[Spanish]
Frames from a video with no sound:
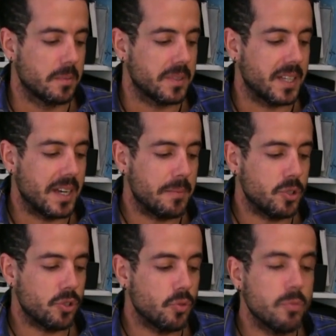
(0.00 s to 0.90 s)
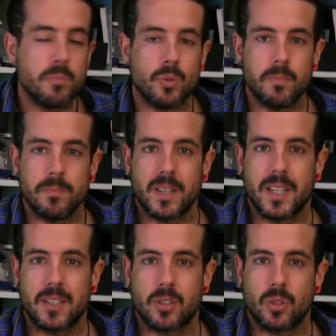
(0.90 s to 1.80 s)
digamos, un boom
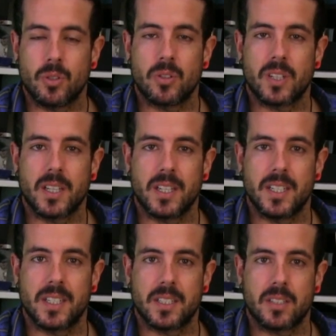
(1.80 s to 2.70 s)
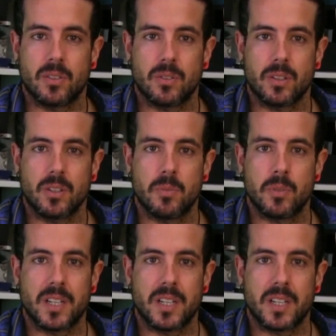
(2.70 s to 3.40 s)
en todo lo que se conoció como